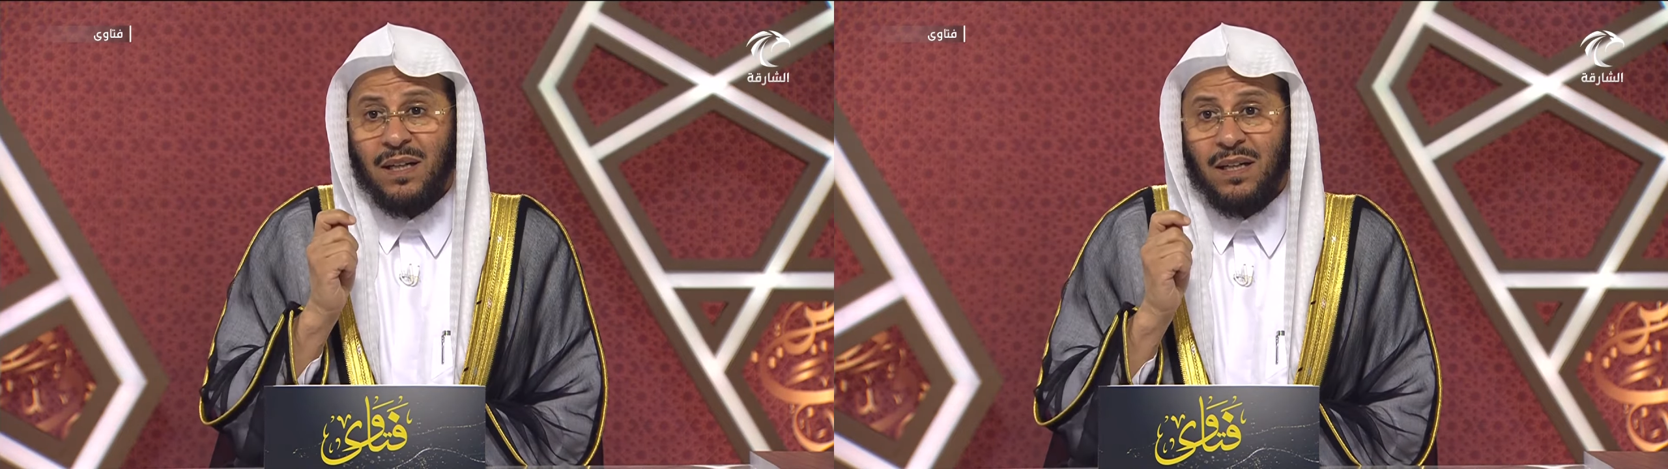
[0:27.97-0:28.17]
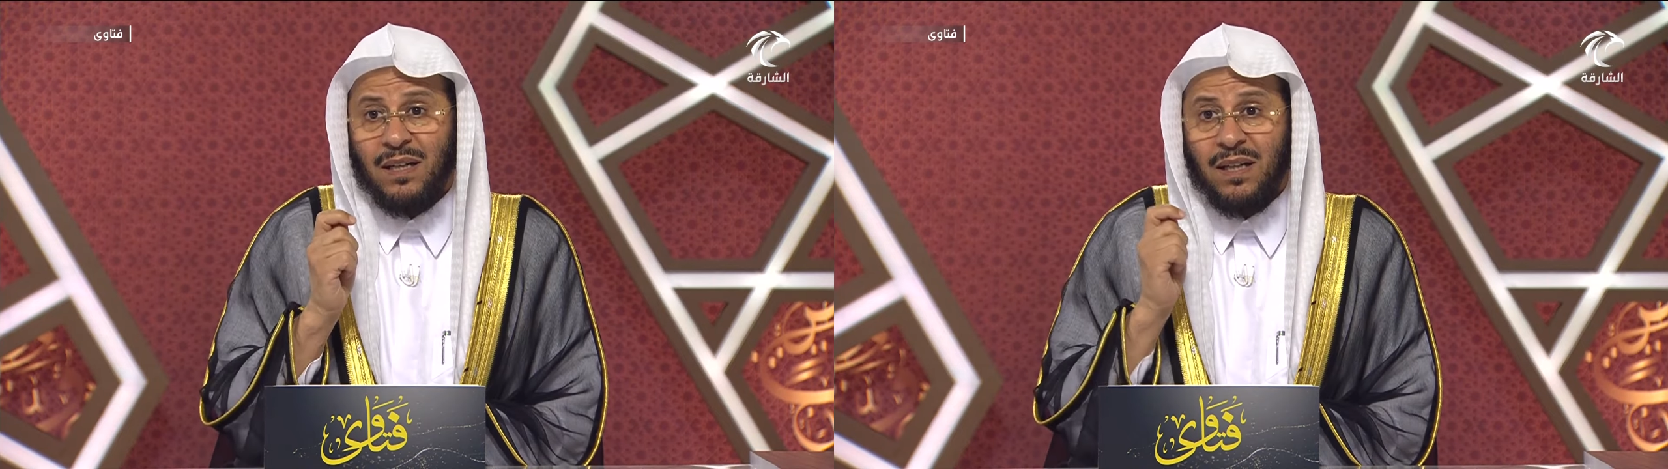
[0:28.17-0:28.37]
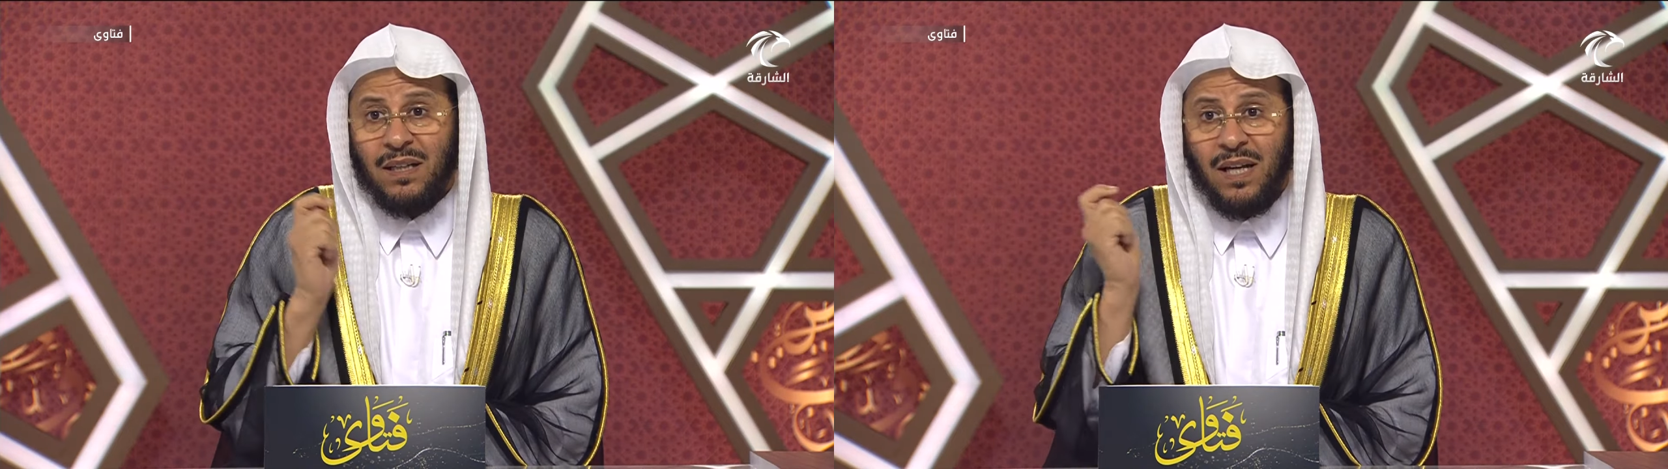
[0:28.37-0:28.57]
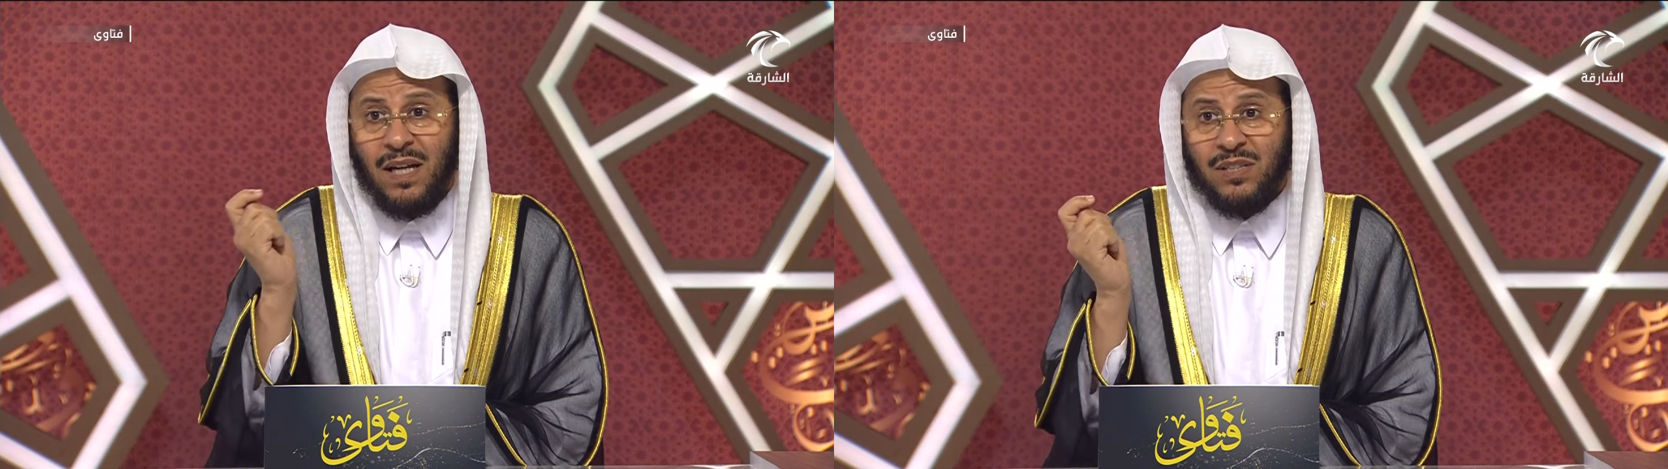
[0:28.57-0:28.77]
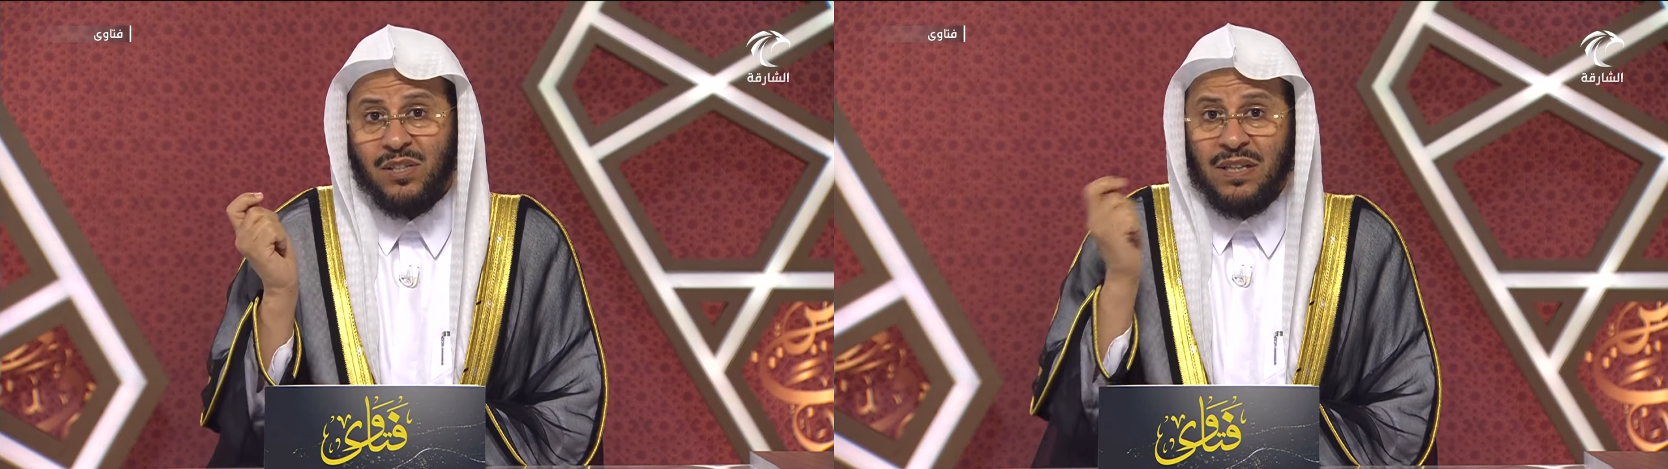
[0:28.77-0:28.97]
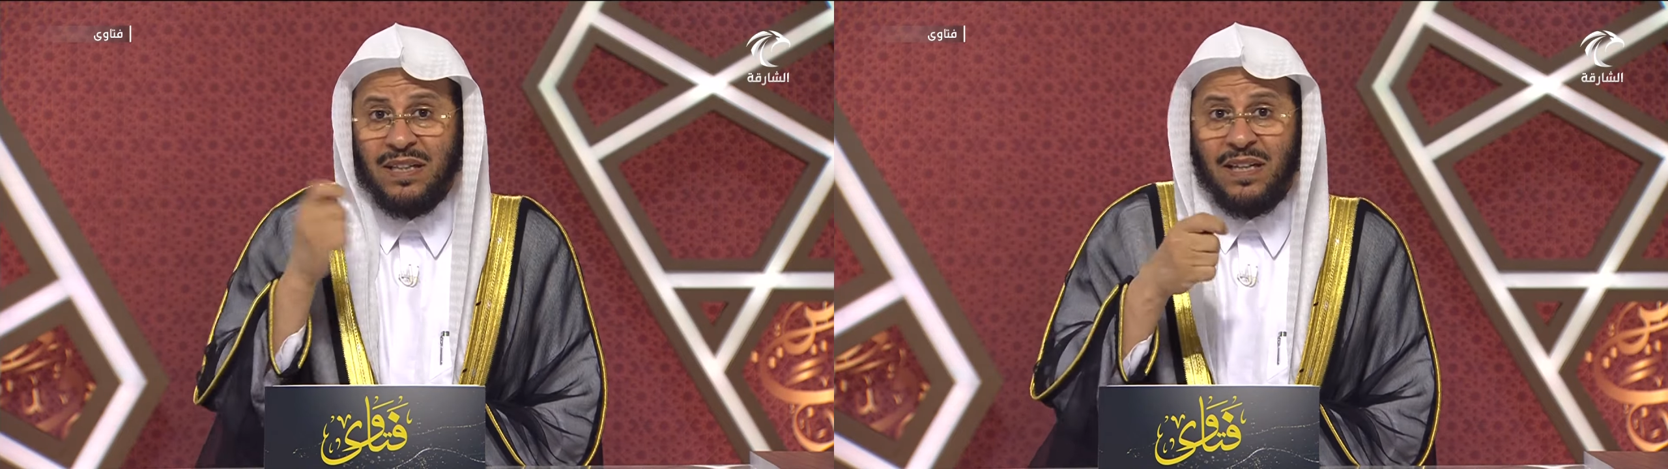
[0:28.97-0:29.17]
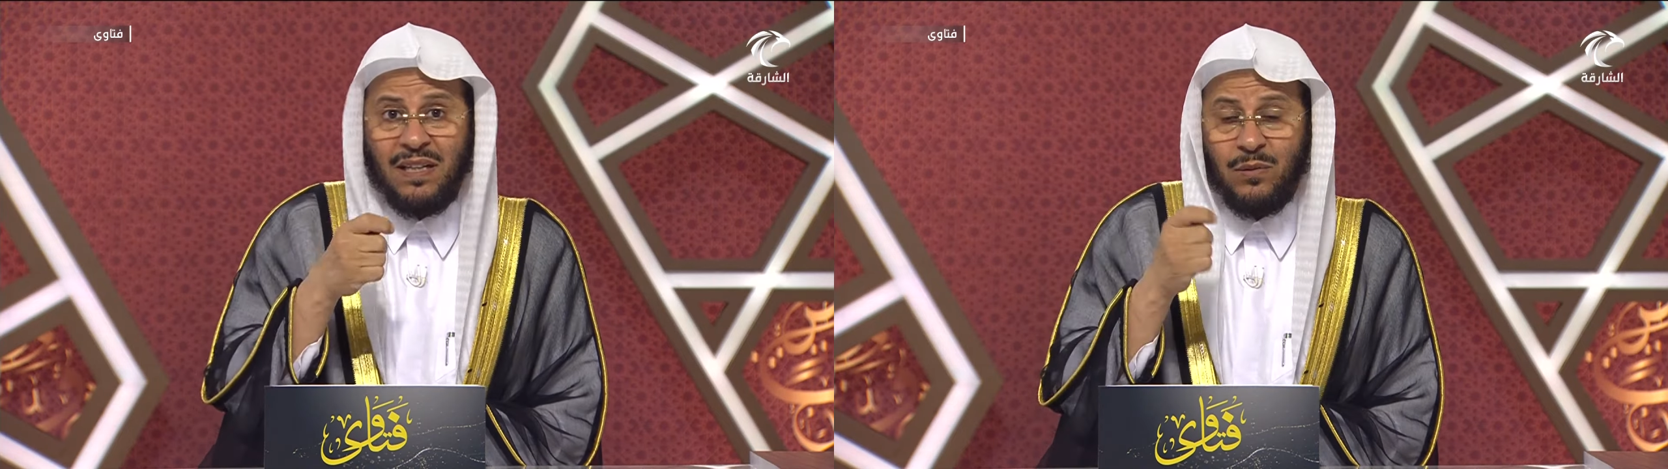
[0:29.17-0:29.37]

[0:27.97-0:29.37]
الحج إلا